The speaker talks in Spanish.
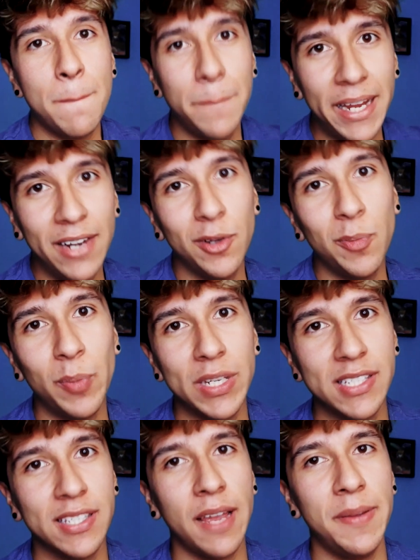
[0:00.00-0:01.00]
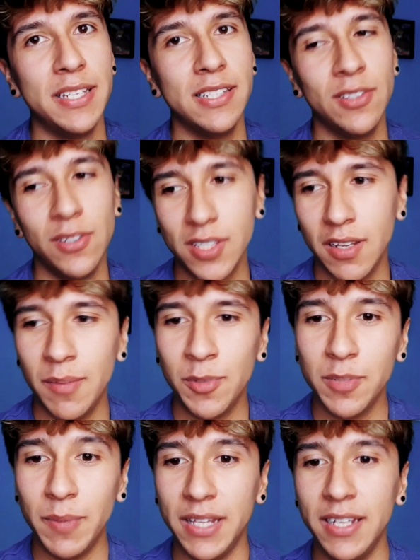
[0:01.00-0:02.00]
pero pues a veces no lo
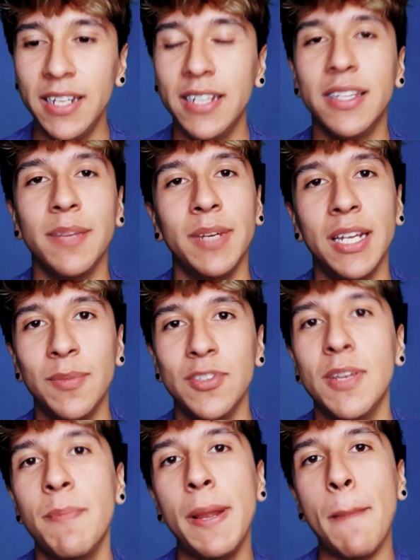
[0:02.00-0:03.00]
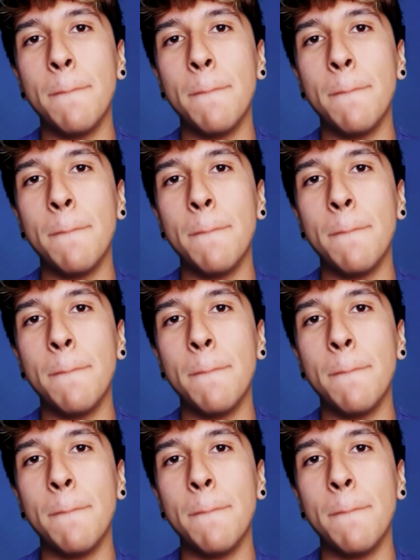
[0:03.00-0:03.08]
sabemos medir y terminamos siempre,